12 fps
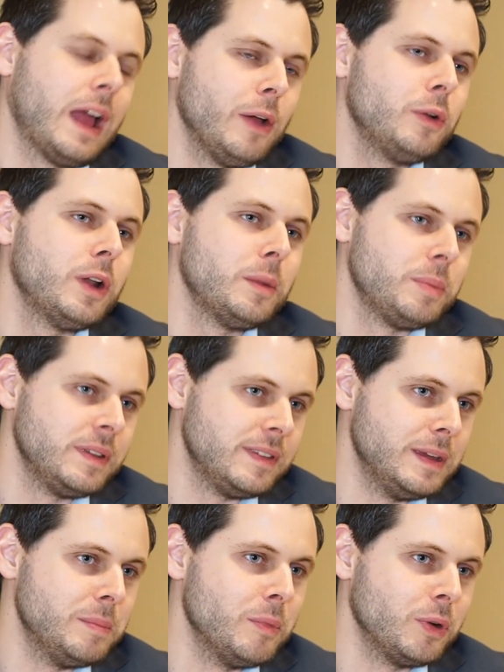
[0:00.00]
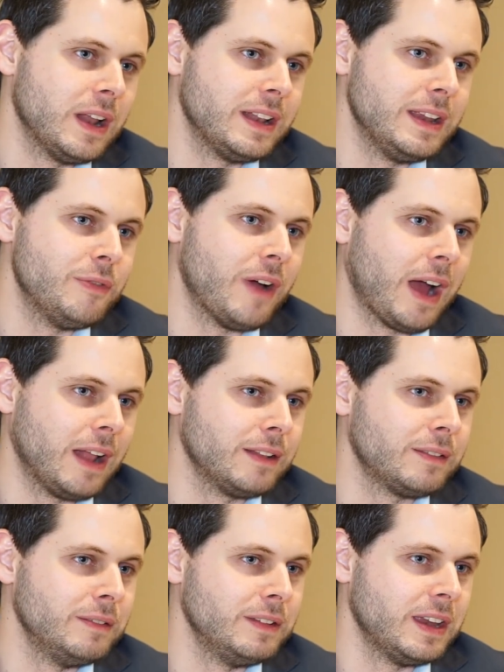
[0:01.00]
300 bis 700
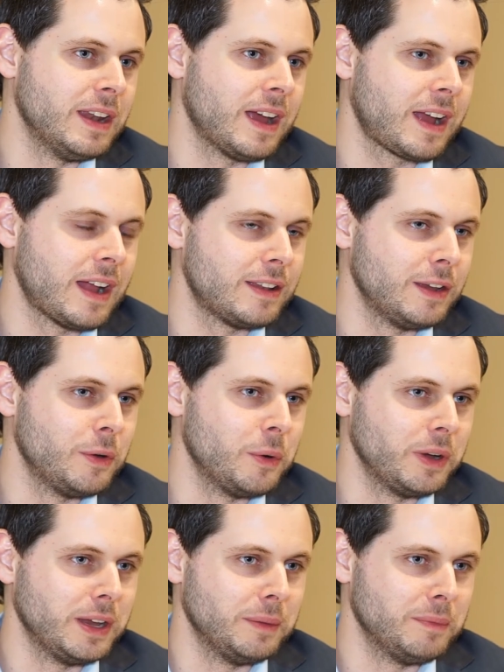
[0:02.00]
Lieferanten, je nach Kategorie.